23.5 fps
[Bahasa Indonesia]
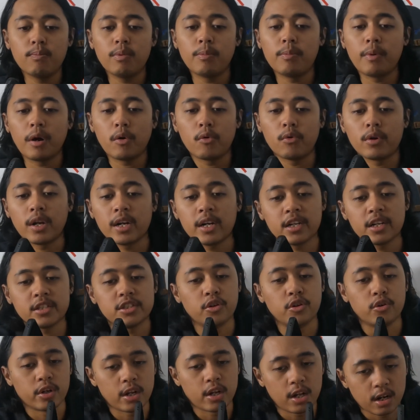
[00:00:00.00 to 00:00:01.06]
pembangunan
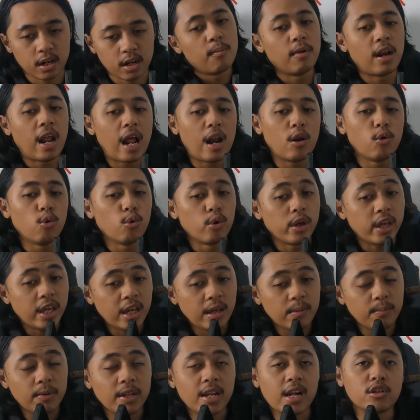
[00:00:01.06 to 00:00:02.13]
nasional melalui
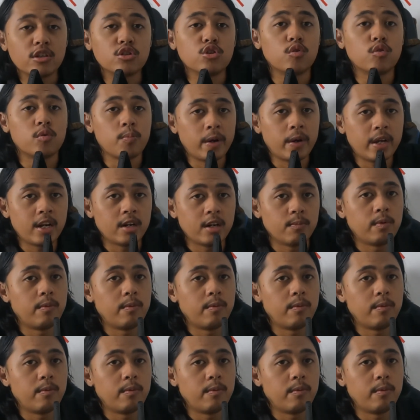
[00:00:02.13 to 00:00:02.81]
bidang survei dan